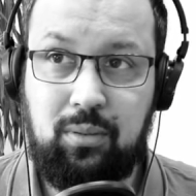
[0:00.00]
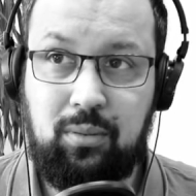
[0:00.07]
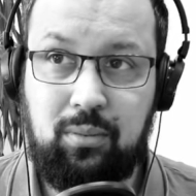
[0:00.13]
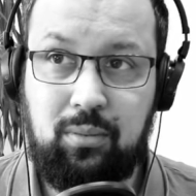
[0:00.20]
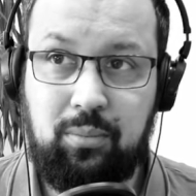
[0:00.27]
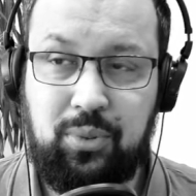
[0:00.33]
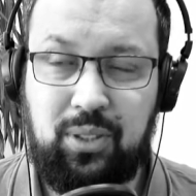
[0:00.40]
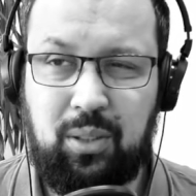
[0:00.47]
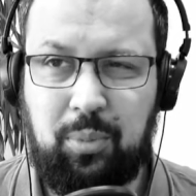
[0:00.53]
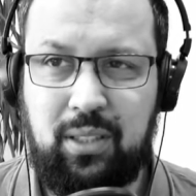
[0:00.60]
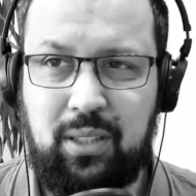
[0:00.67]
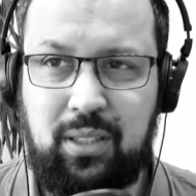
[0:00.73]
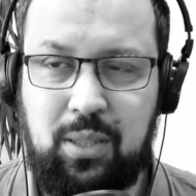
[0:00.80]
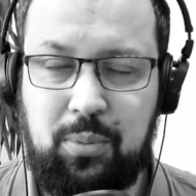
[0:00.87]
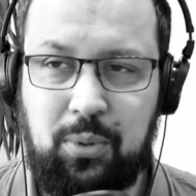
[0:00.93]
peut-être pas
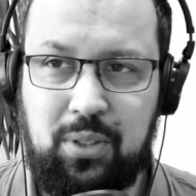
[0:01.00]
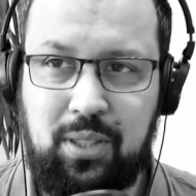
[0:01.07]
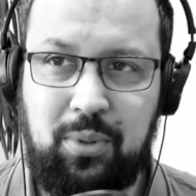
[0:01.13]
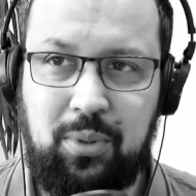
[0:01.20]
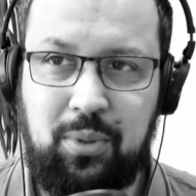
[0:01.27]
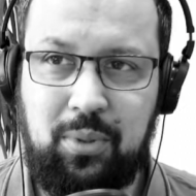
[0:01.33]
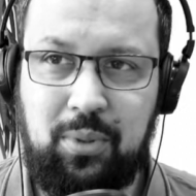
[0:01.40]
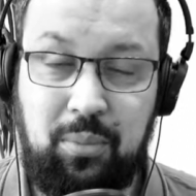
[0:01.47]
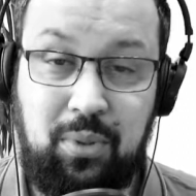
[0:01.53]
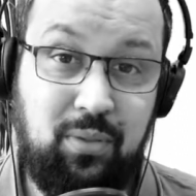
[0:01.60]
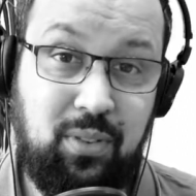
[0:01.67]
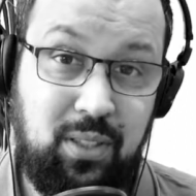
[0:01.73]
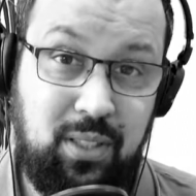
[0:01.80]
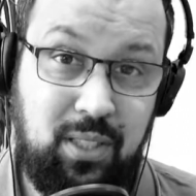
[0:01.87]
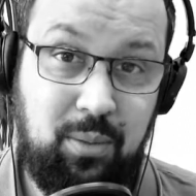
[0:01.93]
indispensable, mais, mais,
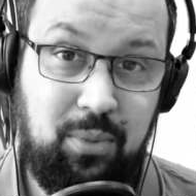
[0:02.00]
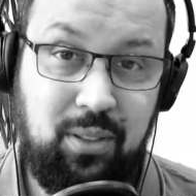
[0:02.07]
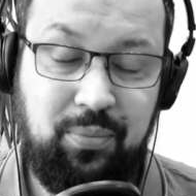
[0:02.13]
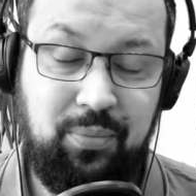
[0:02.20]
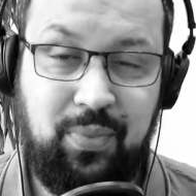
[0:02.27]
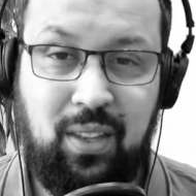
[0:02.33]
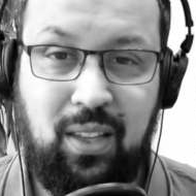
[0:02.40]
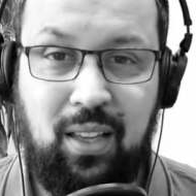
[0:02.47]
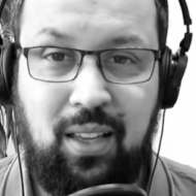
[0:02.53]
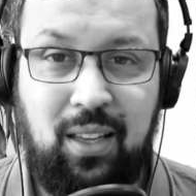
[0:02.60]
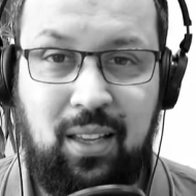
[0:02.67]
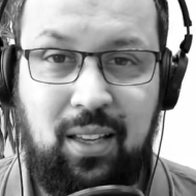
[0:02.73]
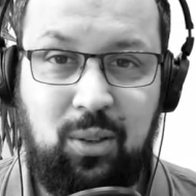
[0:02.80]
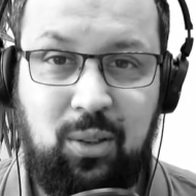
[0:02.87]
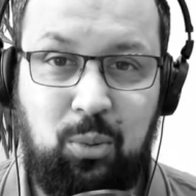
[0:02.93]
visible
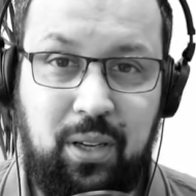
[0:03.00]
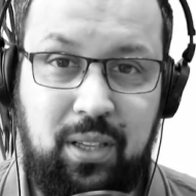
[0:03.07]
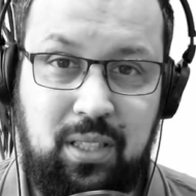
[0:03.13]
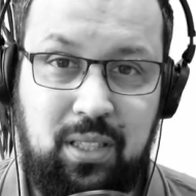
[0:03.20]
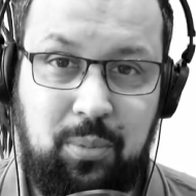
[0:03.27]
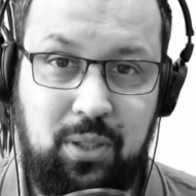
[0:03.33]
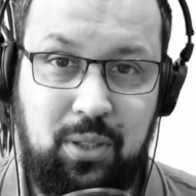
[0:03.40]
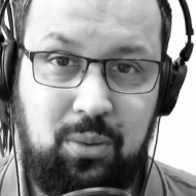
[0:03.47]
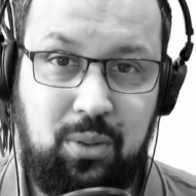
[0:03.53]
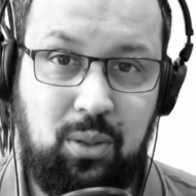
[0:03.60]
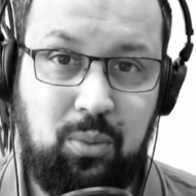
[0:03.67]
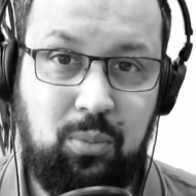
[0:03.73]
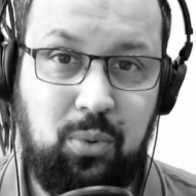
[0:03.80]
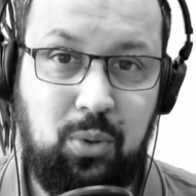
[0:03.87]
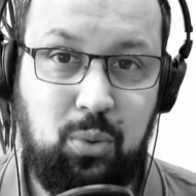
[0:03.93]
auprès de ces personnes qui
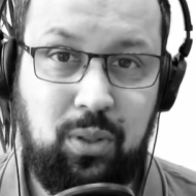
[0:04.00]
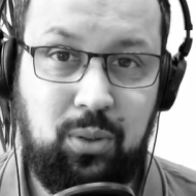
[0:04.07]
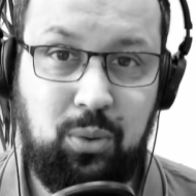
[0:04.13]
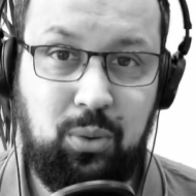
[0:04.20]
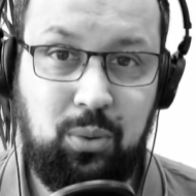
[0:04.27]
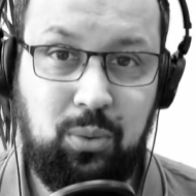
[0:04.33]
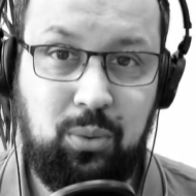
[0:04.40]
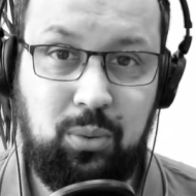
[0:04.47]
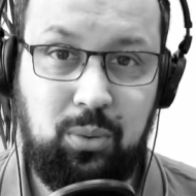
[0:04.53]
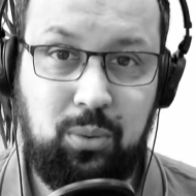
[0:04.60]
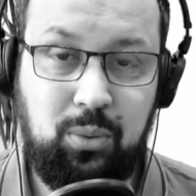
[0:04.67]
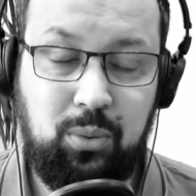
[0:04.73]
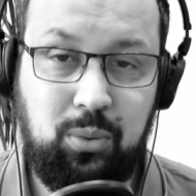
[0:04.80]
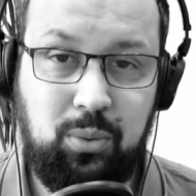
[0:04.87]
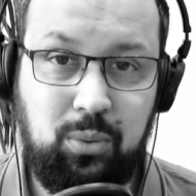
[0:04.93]
ont besoin de, de,
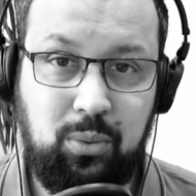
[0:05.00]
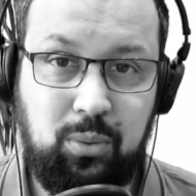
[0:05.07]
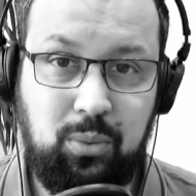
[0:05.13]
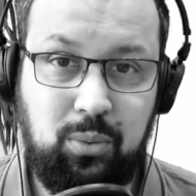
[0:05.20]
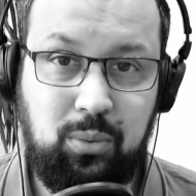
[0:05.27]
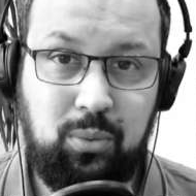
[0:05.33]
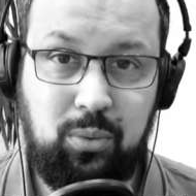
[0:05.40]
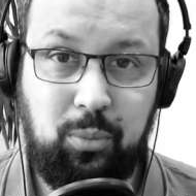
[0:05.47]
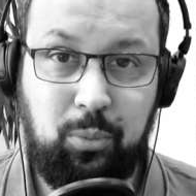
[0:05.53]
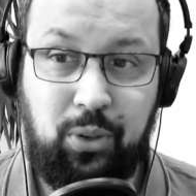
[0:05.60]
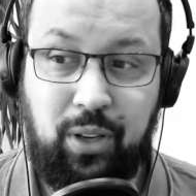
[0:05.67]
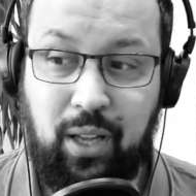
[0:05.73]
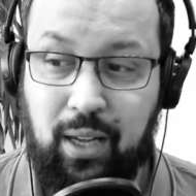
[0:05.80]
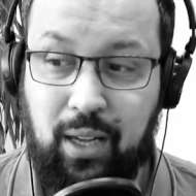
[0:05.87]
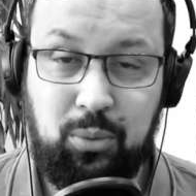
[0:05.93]
de, mon
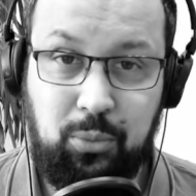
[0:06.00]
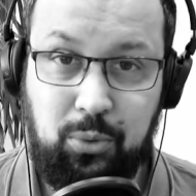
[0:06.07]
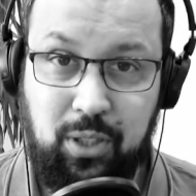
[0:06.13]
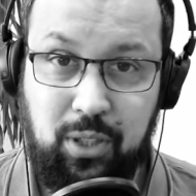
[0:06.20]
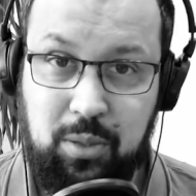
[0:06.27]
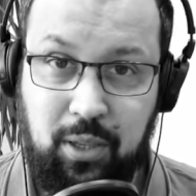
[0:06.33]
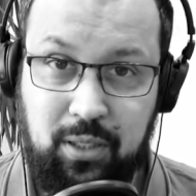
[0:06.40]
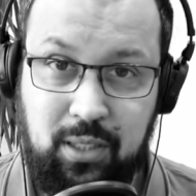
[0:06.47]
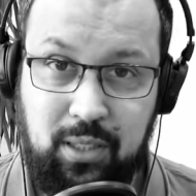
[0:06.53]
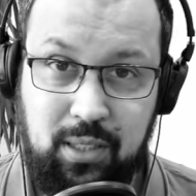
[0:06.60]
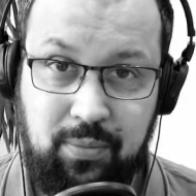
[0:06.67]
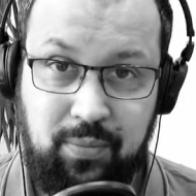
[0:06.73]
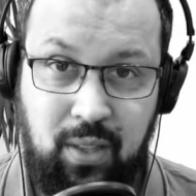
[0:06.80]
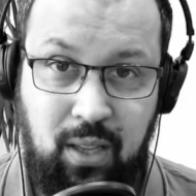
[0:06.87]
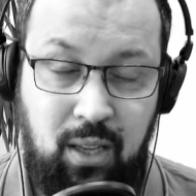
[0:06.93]
art, de mon expertise.
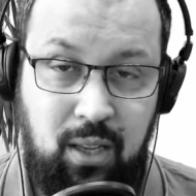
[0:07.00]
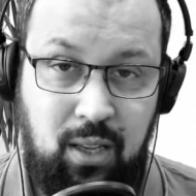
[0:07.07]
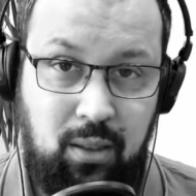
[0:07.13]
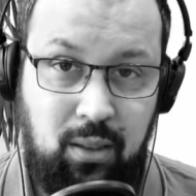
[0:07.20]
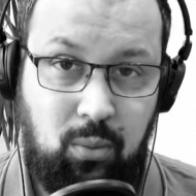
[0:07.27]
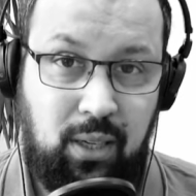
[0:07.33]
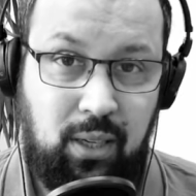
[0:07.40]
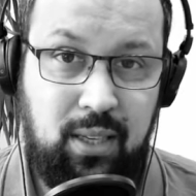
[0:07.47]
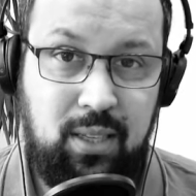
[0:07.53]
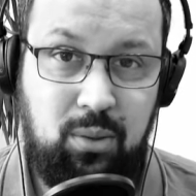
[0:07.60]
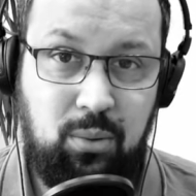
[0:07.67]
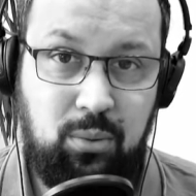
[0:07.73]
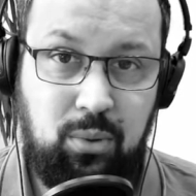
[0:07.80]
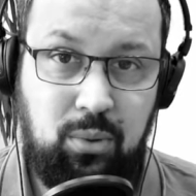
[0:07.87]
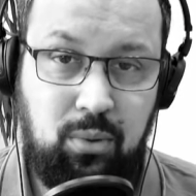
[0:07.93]
Donc la
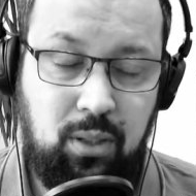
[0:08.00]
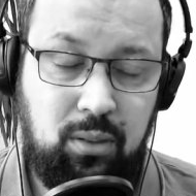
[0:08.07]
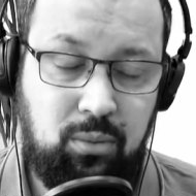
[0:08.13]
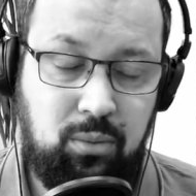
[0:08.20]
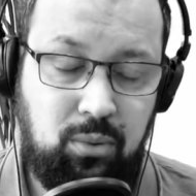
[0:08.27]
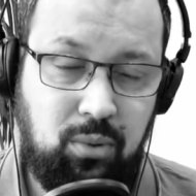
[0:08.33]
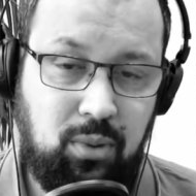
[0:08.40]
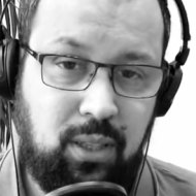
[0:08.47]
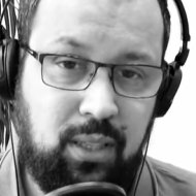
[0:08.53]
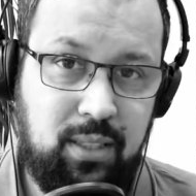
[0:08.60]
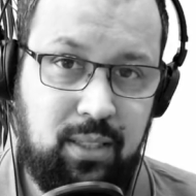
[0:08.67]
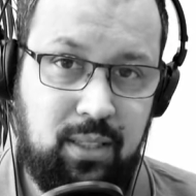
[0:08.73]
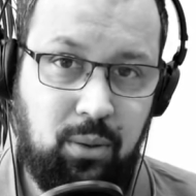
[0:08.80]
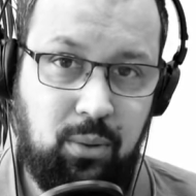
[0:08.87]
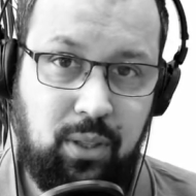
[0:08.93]
question du temps, du temps, elle est
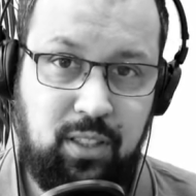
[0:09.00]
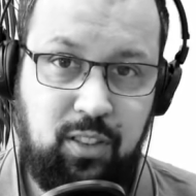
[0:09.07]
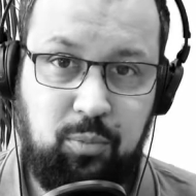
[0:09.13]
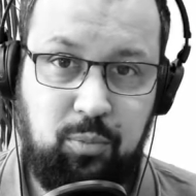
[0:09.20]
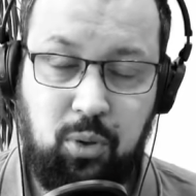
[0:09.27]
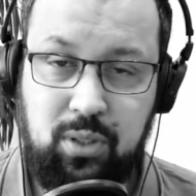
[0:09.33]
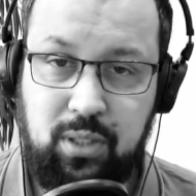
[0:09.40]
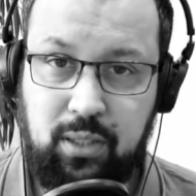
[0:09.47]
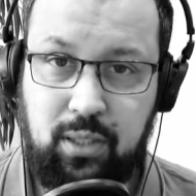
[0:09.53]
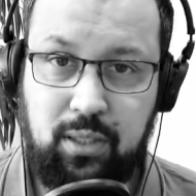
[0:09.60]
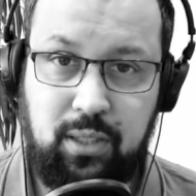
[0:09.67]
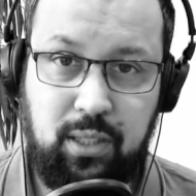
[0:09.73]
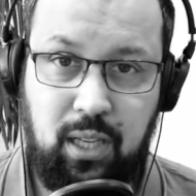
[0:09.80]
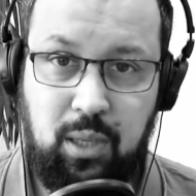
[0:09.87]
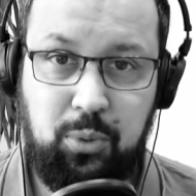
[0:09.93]
assez relative. Pour certains
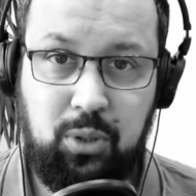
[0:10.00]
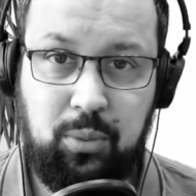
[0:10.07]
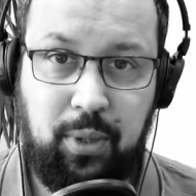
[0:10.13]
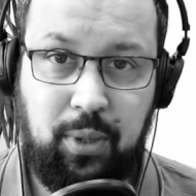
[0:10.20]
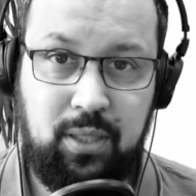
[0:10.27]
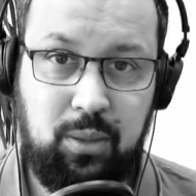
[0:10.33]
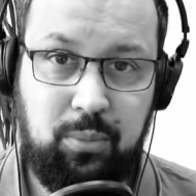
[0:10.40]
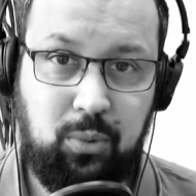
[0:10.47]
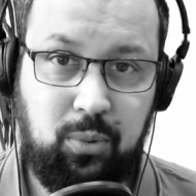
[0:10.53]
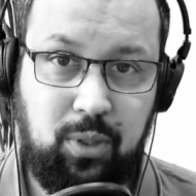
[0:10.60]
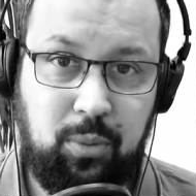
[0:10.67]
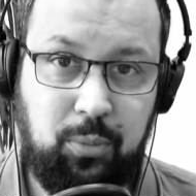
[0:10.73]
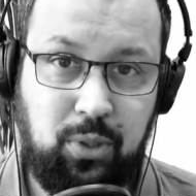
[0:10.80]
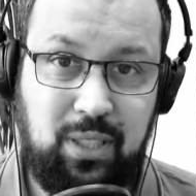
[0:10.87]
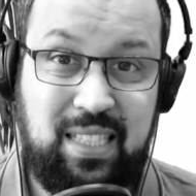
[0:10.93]
thérapeutes, par exemple,
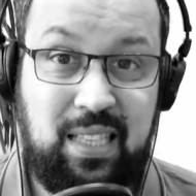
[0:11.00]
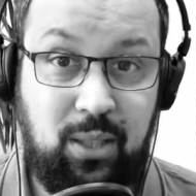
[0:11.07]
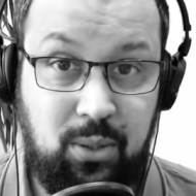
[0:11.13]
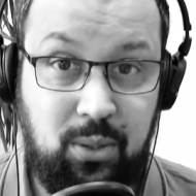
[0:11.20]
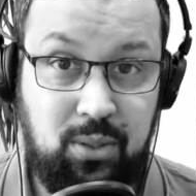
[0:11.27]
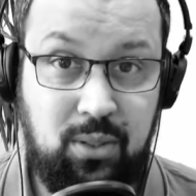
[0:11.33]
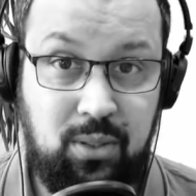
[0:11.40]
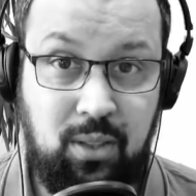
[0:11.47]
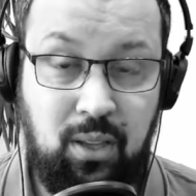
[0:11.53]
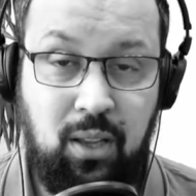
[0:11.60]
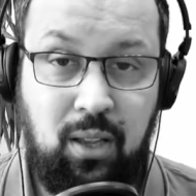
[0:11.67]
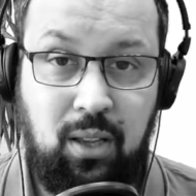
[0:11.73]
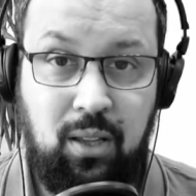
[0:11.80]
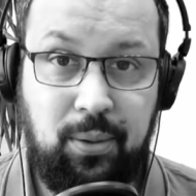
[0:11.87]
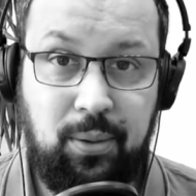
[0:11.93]
notamment qui se lancent,
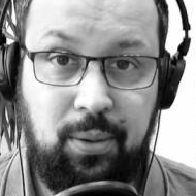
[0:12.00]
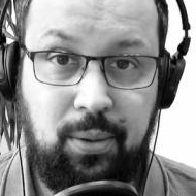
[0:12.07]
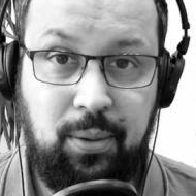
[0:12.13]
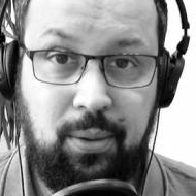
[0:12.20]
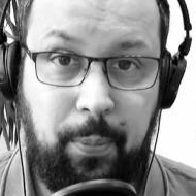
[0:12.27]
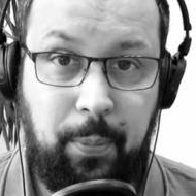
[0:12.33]
euh,